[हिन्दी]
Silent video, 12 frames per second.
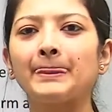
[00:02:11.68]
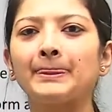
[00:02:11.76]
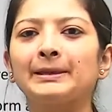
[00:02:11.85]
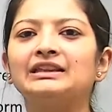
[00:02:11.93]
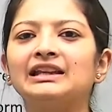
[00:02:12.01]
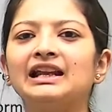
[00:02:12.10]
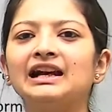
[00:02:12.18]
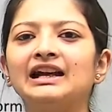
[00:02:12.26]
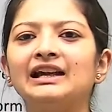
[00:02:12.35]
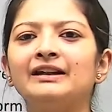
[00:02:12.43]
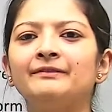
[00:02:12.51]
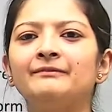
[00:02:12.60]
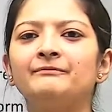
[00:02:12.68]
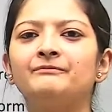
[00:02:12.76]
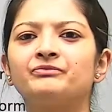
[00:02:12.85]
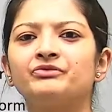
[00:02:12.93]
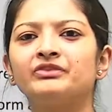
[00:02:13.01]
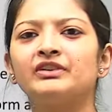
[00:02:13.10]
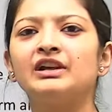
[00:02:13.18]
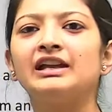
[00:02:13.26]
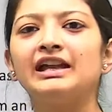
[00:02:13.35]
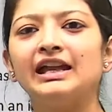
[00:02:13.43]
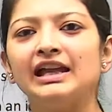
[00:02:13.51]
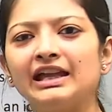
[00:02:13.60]
कितना है
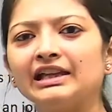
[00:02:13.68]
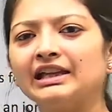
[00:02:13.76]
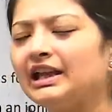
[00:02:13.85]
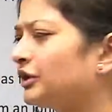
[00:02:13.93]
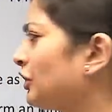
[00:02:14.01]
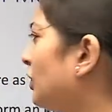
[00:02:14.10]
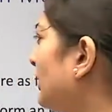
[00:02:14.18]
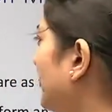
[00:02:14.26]
एक इलेक्ट्रॉन